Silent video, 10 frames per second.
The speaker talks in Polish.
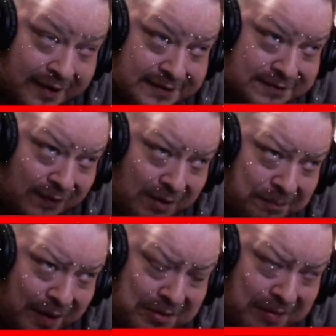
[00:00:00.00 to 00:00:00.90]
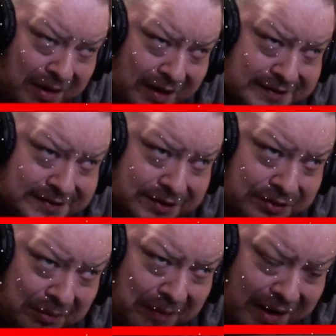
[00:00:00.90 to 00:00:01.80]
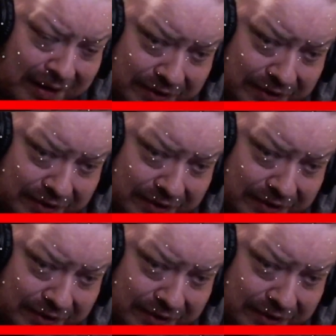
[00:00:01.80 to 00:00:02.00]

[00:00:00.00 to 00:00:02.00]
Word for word: Skoro pan Marecki domaga